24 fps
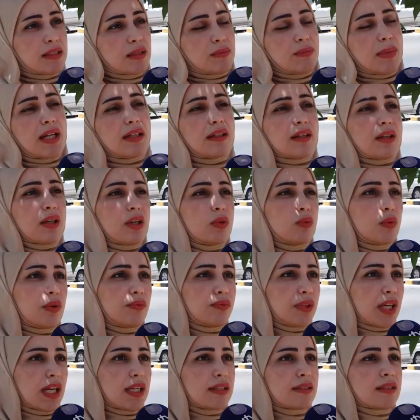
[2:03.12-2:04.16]
البالغين
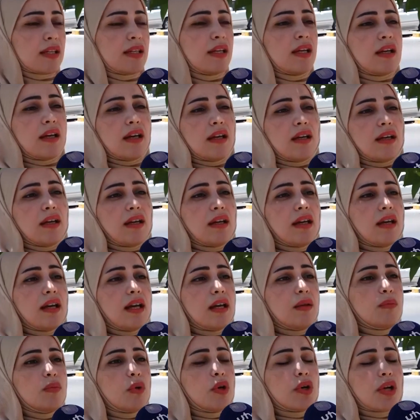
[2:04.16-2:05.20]
وفئة آه،
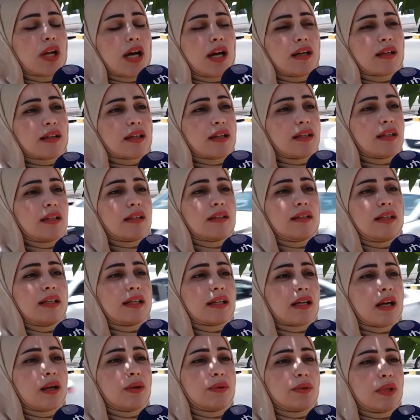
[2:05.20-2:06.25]
المراهقين
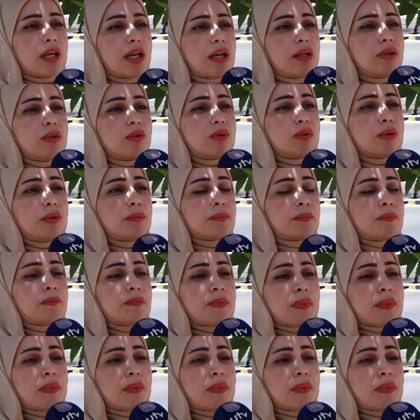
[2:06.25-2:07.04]
لكونه أنه